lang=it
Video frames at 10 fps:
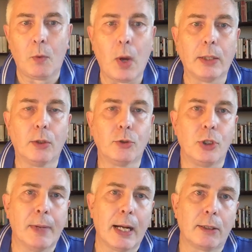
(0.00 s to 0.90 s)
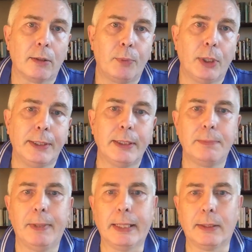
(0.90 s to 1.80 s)
Quando ci mancano poi di
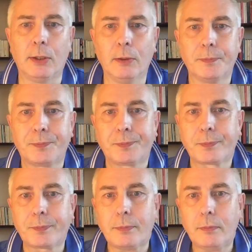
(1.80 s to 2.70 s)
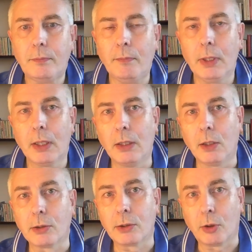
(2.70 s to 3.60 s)
rispetto, il
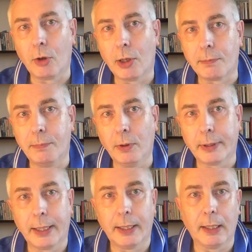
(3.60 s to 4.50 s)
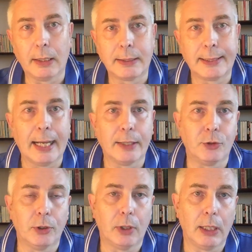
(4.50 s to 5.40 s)
nostro corpo, che è
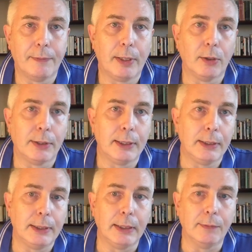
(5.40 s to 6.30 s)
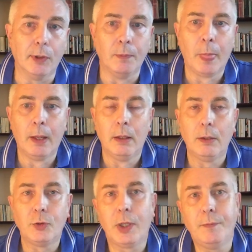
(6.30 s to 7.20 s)
saggio a livello istintivo,
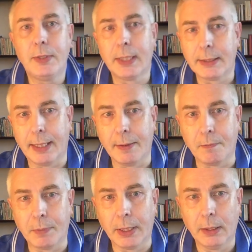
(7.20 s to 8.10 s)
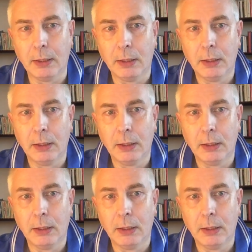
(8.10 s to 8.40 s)
ci avvisa sempre.